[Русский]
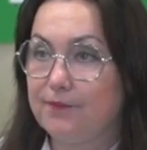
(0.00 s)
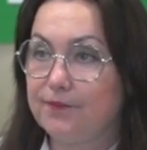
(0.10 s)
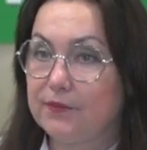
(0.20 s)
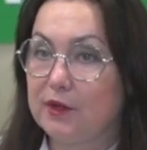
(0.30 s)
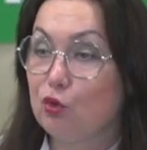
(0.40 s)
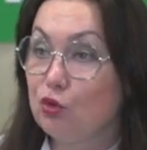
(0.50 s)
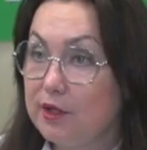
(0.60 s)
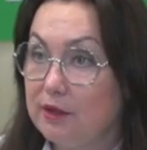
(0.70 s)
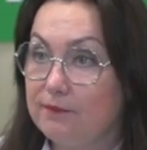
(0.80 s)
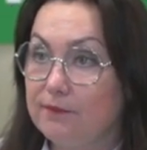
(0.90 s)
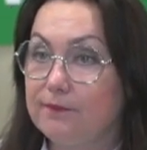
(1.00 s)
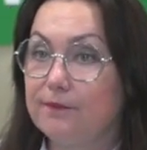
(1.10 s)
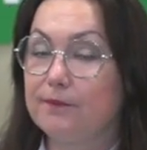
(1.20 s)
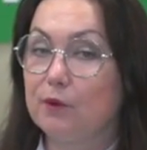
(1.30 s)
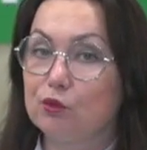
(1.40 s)
науки.
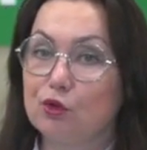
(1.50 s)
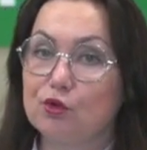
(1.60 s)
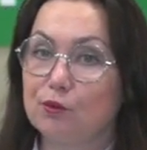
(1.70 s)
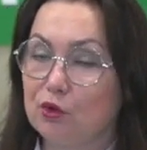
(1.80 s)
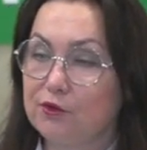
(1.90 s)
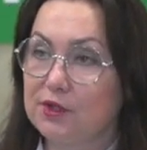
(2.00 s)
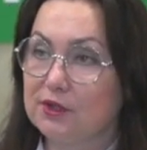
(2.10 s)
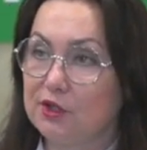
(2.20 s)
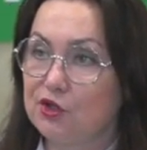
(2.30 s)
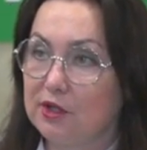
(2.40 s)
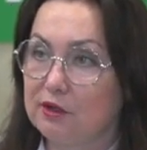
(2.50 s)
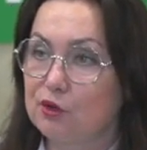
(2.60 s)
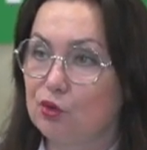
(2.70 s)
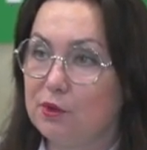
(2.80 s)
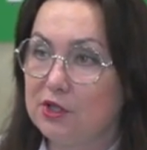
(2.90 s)
Он очень много всегда читал
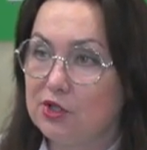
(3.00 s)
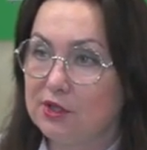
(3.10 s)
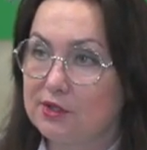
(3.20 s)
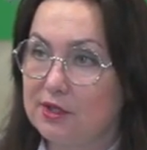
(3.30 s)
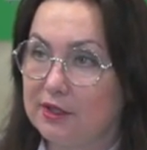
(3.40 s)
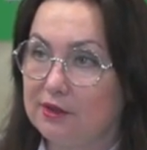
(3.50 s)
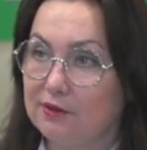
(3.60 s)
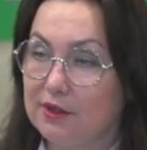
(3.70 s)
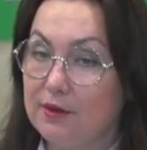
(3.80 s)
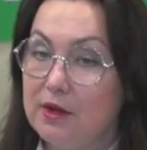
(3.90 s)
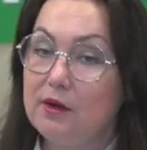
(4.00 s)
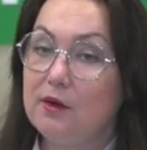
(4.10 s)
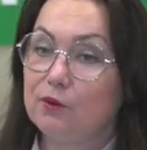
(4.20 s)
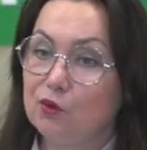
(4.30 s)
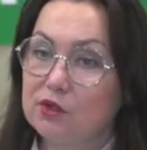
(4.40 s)
зарубежных исследований.
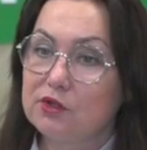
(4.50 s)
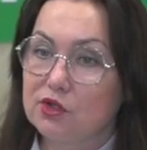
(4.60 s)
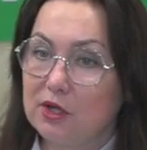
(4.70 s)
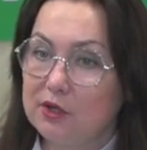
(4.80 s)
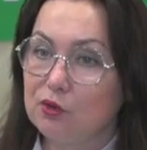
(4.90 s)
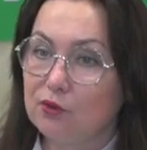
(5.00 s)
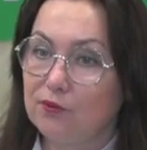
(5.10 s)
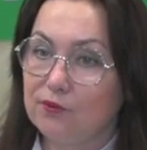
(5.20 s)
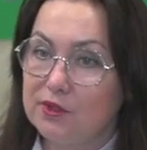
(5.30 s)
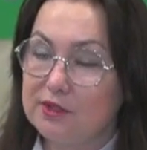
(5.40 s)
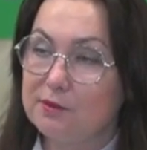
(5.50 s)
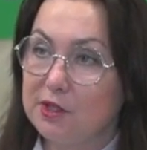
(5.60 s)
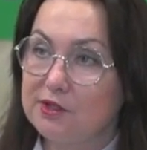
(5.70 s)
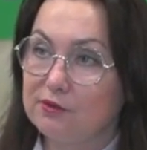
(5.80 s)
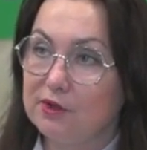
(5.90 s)
Но вот, к сожалению, 10
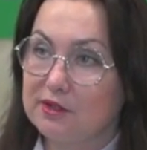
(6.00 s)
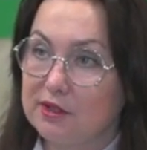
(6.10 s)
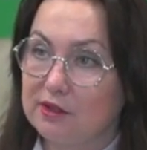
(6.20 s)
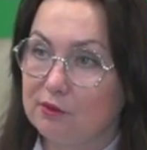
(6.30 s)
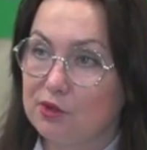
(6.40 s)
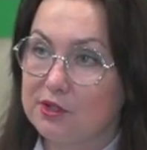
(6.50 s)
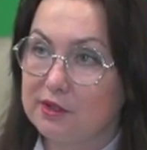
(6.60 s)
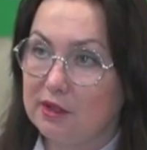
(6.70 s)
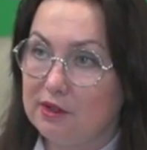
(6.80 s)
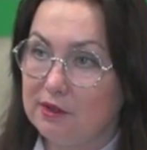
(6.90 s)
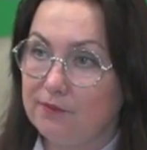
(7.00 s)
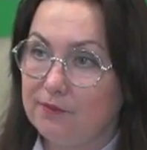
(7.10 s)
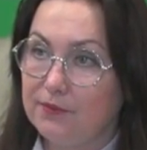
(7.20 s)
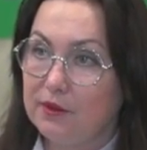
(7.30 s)
месяцев назад его не стало.